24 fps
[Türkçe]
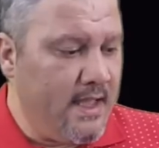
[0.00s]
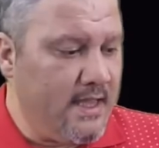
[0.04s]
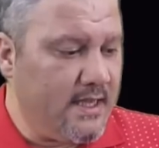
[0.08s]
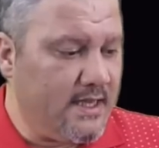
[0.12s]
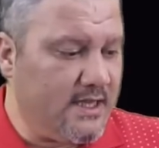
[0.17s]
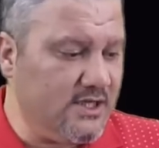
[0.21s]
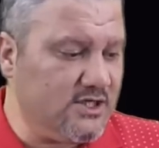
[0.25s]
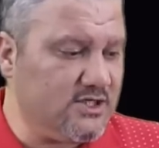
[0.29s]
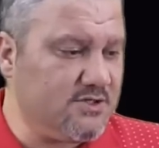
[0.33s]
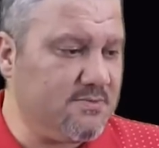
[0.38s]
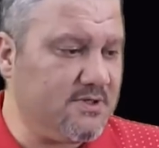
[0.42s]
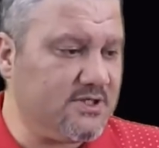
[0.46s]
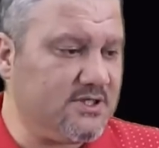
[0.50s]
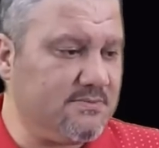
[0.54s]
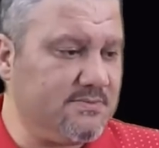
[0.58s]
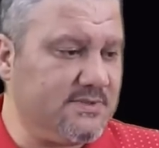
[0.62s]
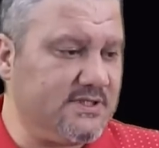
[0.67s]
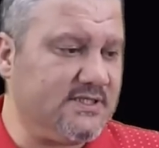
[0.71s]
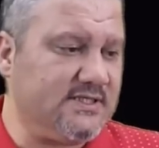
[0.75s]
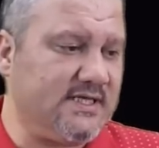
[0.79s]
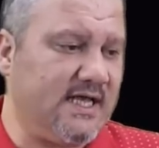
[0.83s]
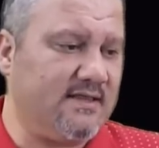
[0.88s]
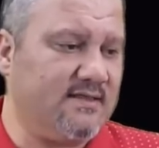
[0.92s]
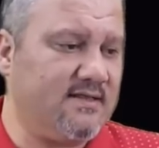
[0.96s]
İkinci
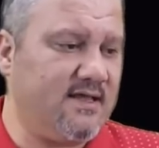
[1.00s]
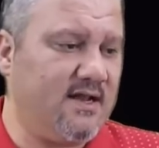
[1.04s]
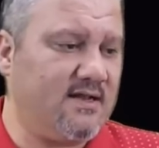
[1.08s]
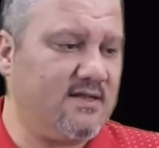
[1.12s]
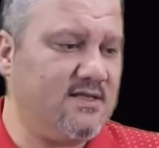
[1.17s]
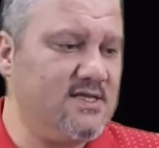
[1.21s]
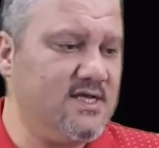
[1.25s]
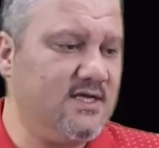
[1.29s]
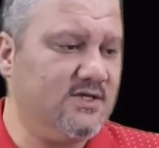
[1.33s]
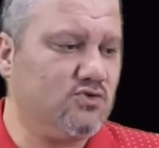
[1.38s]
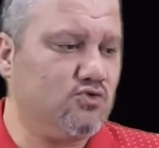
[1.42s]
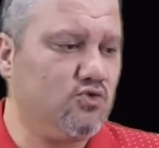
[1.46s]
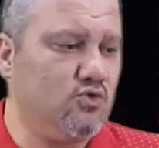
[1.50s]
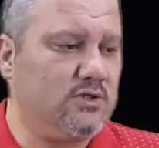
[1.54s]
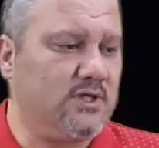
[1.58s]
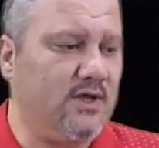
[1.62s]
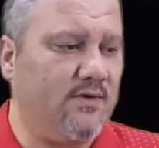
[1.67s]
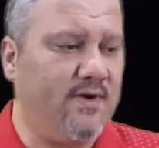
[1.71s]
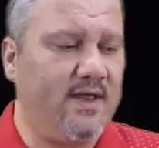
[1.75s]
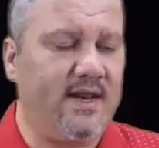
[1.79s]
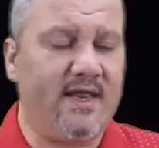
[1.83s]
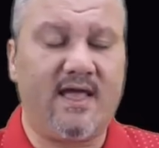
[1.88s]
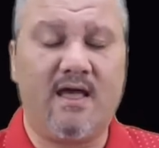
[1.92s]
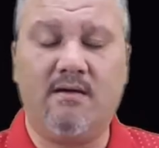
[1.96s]
maçımız standart Liège
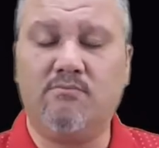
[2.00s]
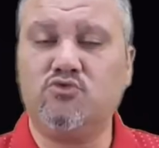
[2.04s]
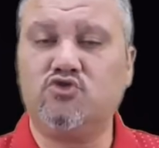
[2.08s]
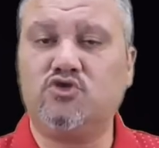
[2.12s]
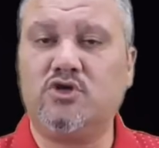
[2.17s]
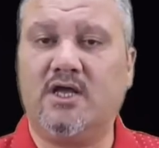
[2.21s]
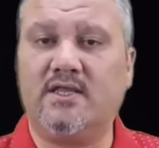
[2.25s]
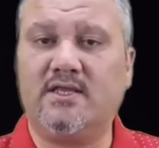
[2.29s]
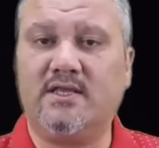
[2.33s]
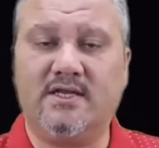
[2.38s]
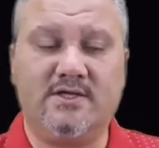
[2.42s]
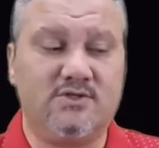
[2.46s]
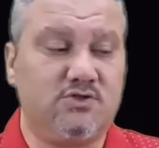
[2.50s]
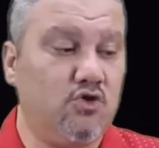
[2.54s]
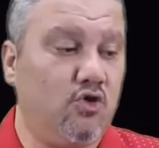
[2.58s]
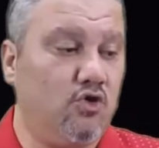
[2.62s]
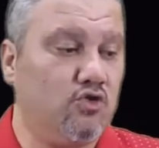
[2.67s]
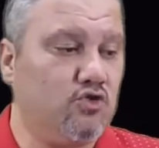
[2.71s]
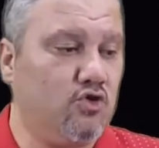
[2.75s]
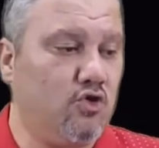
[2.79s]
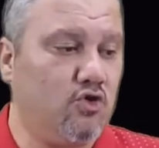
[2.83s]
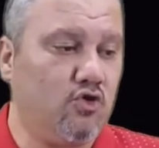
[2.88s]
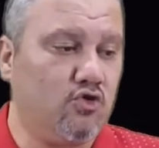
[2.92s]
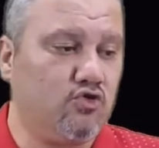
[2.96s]
Zultaveregen mücadelesi
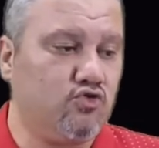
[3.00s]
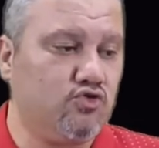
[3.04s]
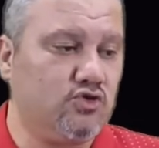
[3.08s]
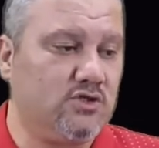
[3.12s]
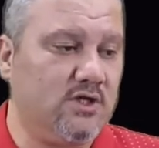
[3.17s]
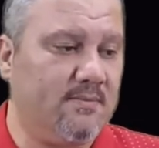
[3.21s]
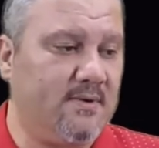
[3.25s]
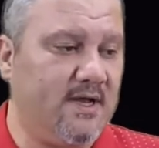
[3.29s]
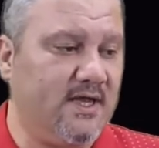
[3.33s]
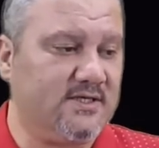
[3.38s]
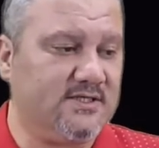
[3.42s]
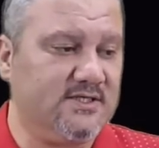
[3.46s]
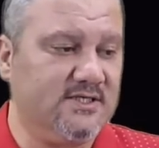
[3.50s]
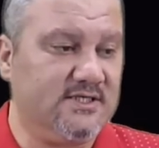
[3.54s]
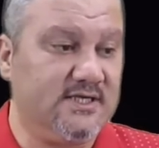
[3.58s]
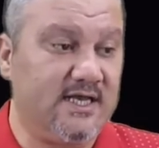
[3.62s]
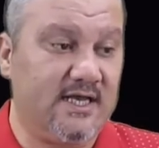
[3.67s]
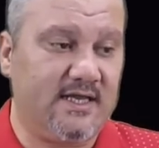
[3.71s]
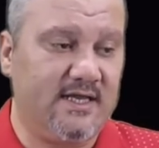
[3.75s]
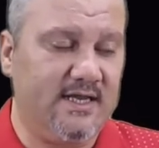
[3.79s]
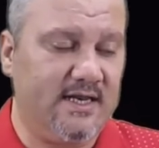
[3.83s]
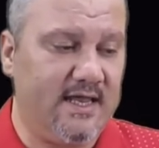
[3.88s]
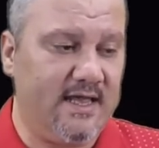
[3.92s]
14.30'da başlayacak.